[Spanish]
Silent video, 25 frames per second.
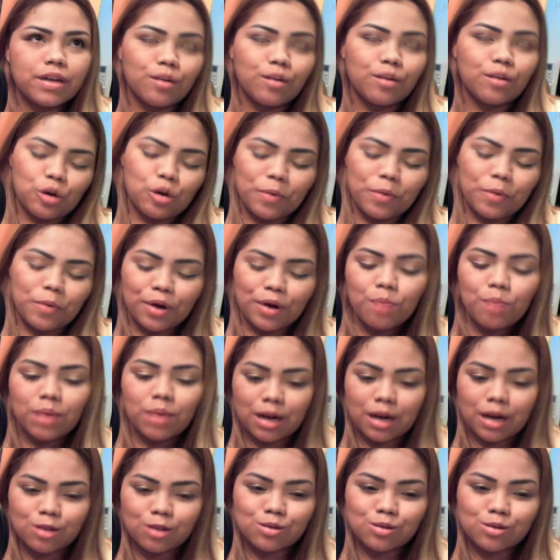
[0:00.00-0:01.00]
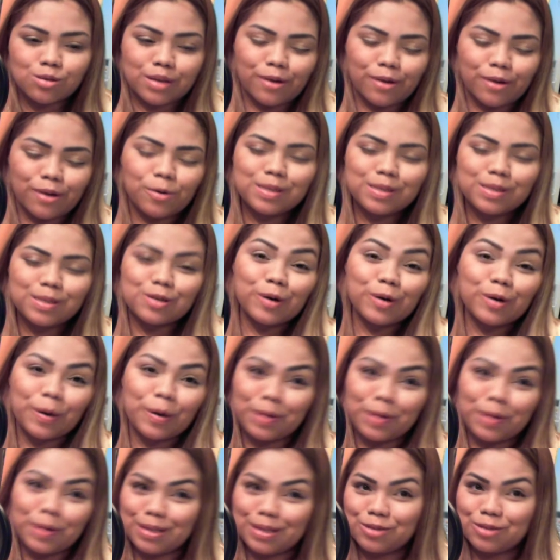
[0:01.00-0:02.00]
por lo menos en mi caso, tengo vecinos que
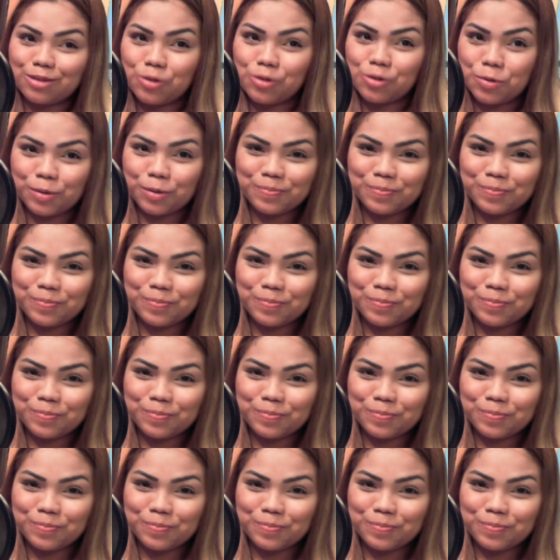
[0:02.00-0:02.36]
venden yogur,